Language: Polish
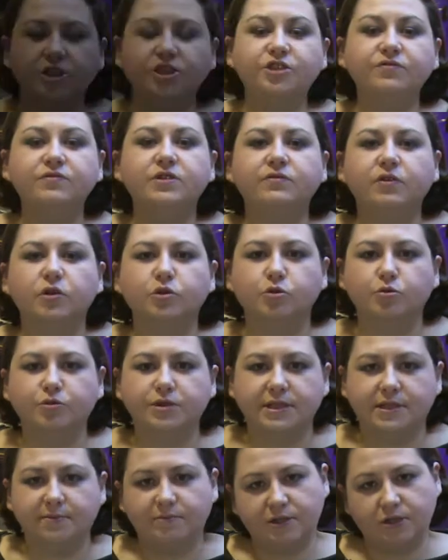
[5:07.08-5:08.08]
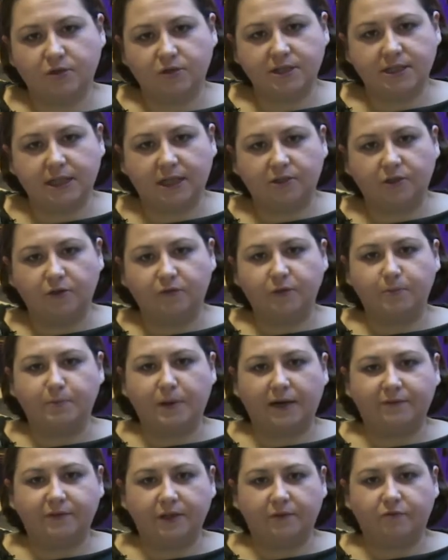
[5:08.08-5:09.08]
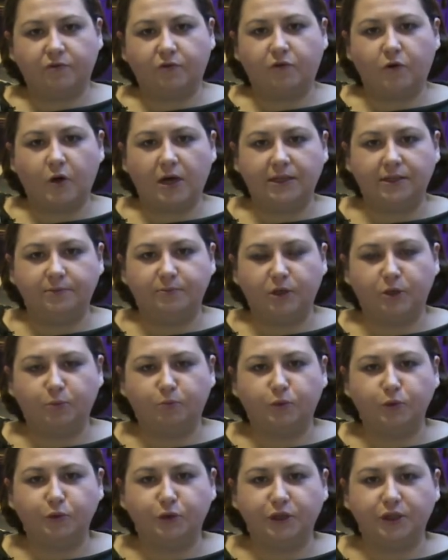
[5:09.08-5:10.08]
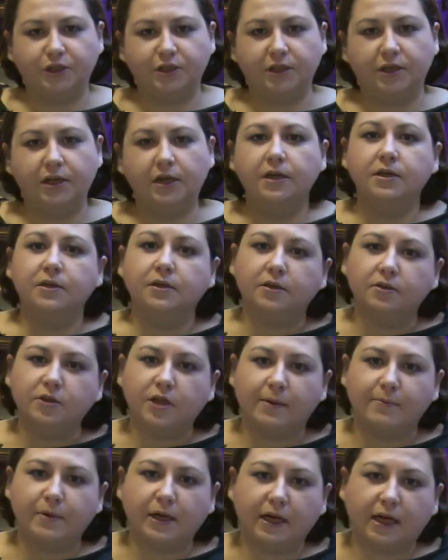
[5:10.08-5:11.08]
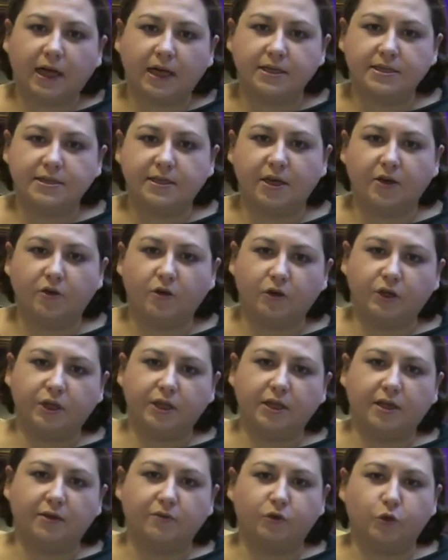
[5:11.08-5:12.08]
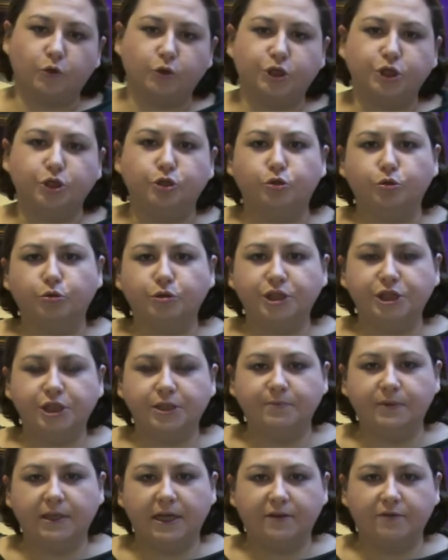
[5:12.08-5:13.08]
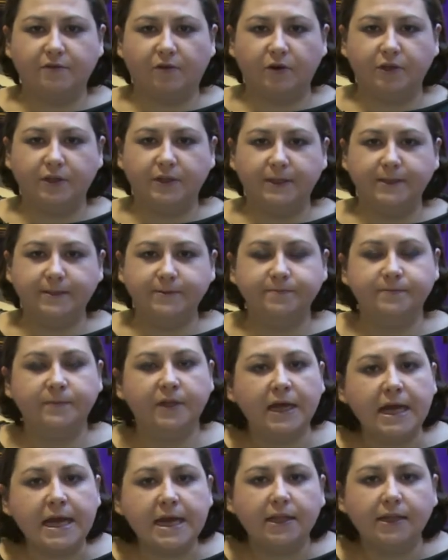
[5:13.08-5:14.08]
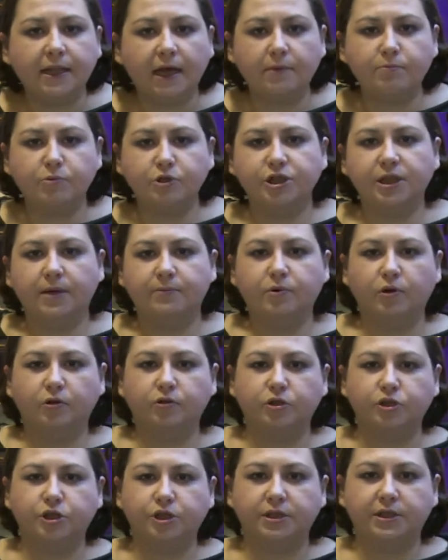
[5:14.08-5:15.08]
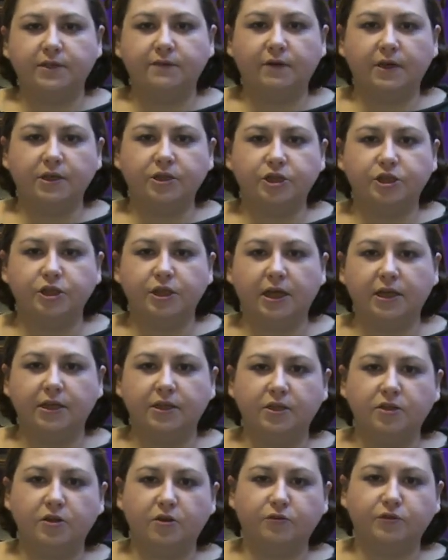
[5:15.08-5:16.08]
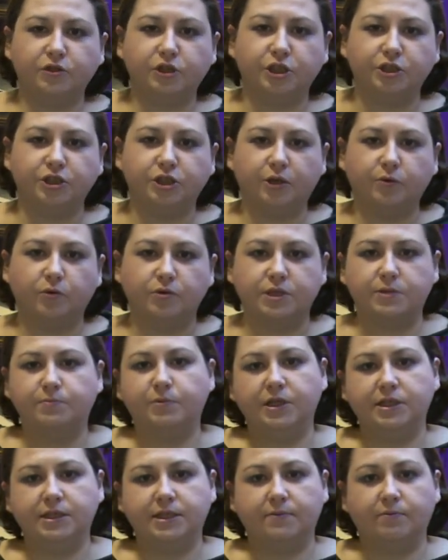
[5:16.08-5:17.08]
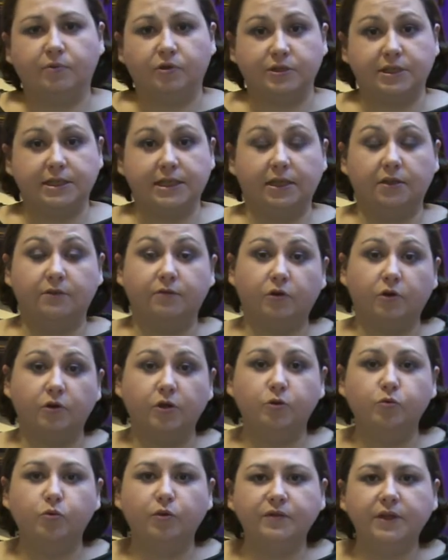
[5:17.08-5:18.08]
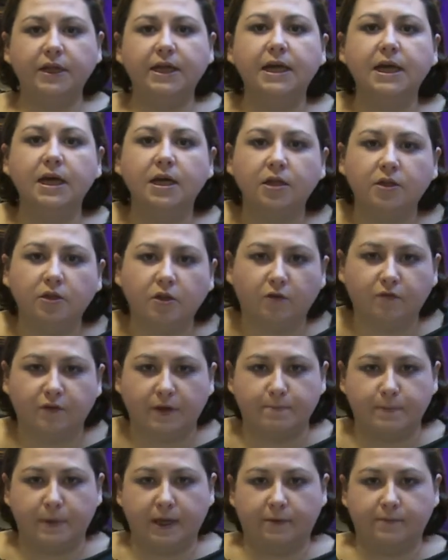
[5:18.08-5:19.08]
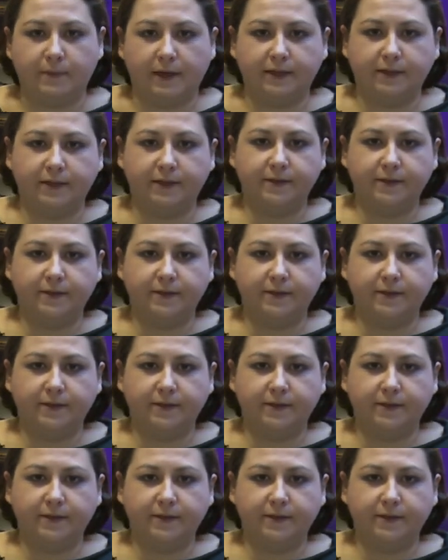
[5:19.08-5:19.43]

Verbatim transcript: Czy w związku z tym, co ostatnio wyprawia Władimir Putin, do amerykańskiego kina wróci duch zimnej wojny? Tak można by odczytywać najnowsze dzieło z Piersem Brosnanem w roli głównej Novemberman.